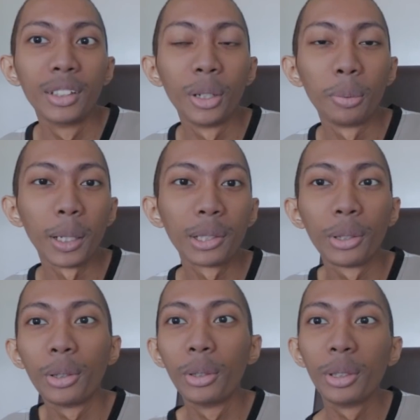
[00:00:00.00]
So far,
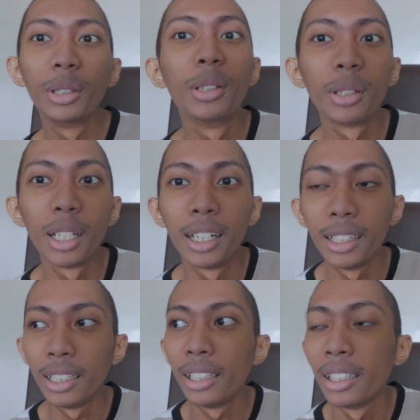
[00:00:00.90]
so good no?
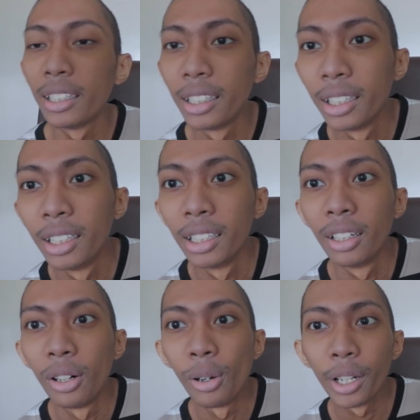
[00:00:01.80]
dahil
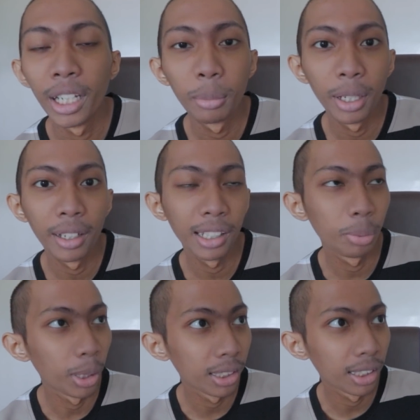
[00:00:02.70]
okay naman ang
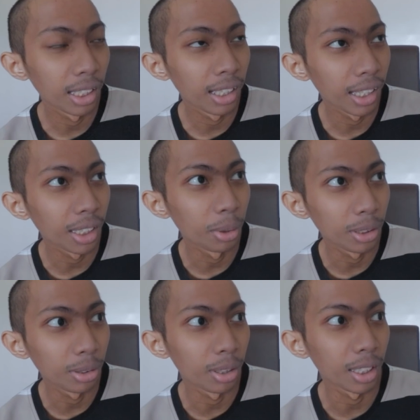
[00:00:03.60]
response ng
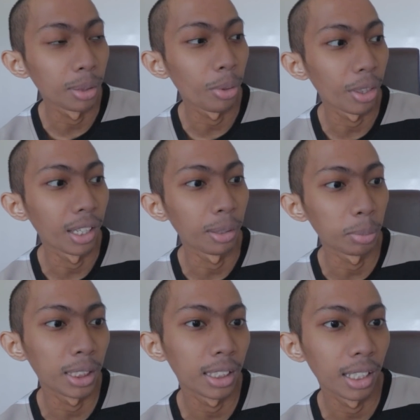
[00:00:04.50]
katawan ko sa
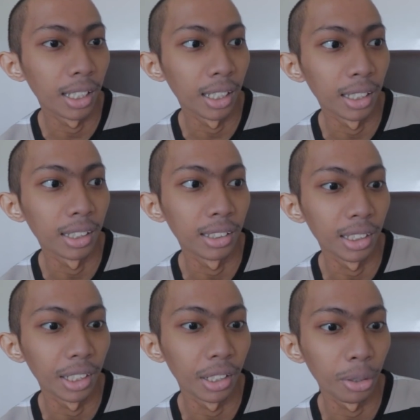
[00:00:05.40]
chemotherapy. Uh,
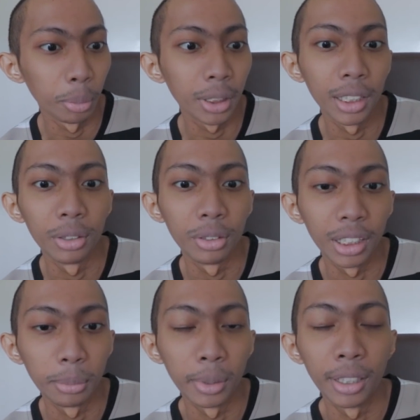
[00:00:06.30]
hindi rin ako masyadong
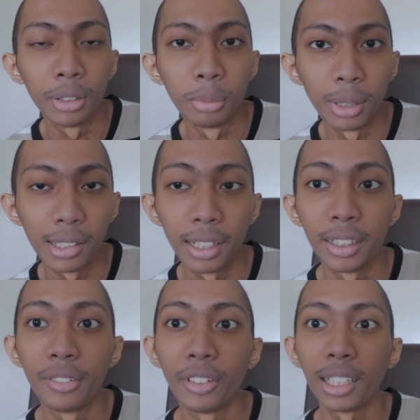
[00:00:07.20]
tinamaan ng mga
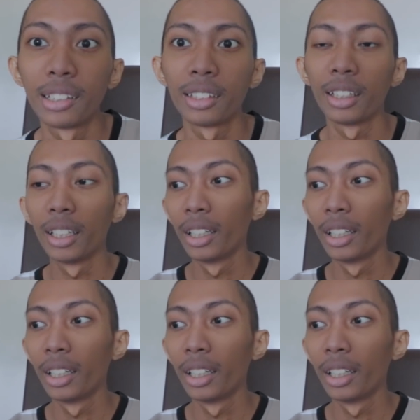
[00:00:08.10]
side effects.